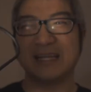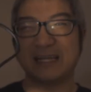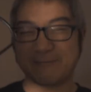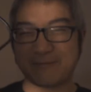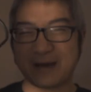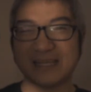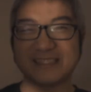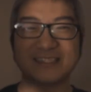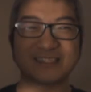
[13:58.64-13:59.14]
你
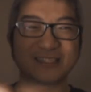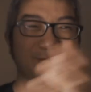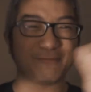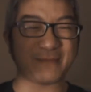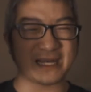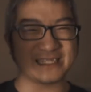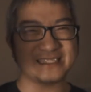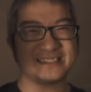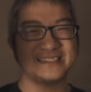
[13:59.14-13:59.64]
拍摄的时候
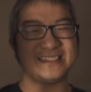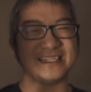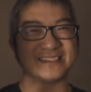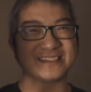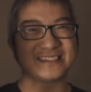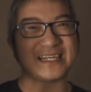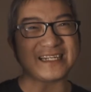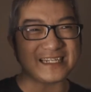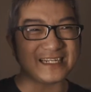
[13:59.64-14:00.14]
马上显
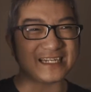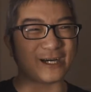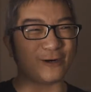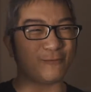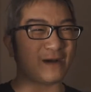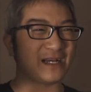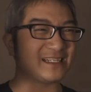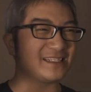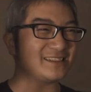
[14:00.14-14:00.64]
示在电脑，
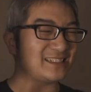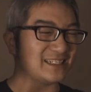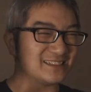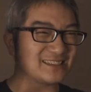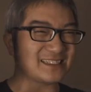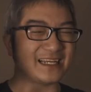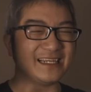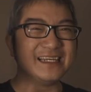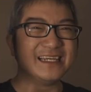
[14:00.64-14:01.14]
马上显示
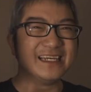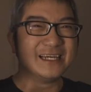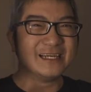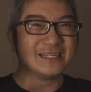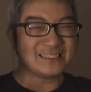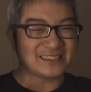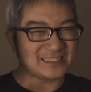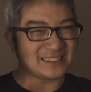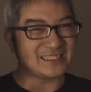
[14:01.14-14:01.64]
在
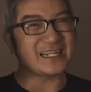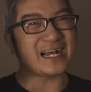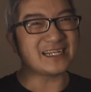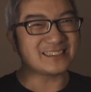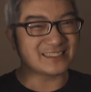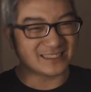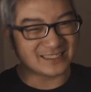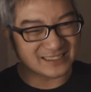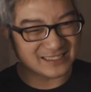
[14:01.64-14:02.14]
其他
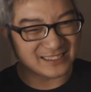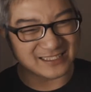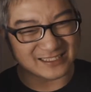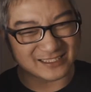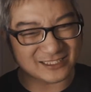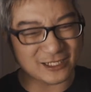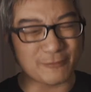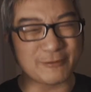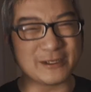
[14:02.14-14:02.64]
人的
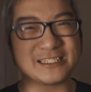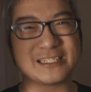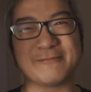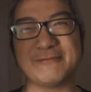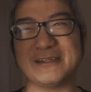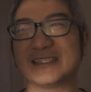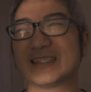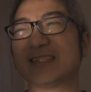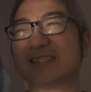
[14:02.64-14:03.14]
照片上
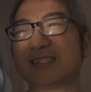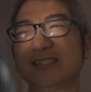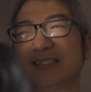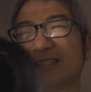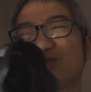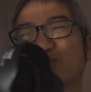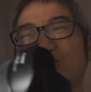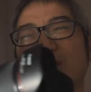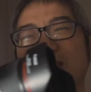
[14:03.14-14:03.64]
面，这个是
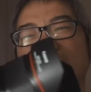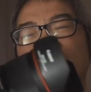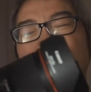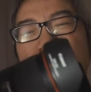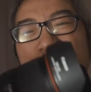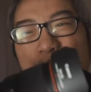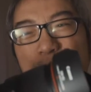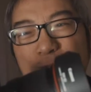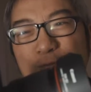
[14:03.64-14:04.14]
算是一个
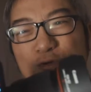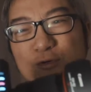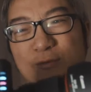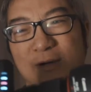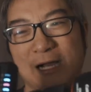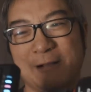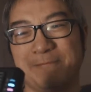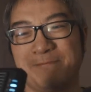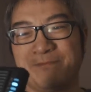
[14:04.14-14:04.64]
同步
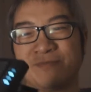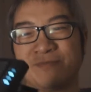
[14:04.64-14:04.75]
吧。